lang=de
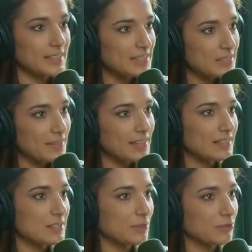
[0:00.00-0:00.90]
Ja,
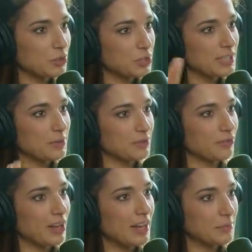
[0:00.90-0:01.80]
deswegen, deswegen verstehe ich auch die
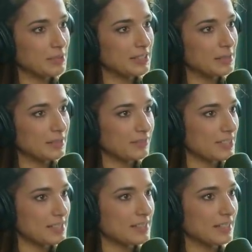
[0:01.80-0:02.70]
Frage mit,
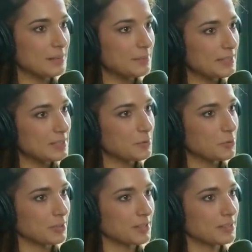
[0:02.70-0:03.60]
was ist dein, dein Lieblingsbuch? Ah,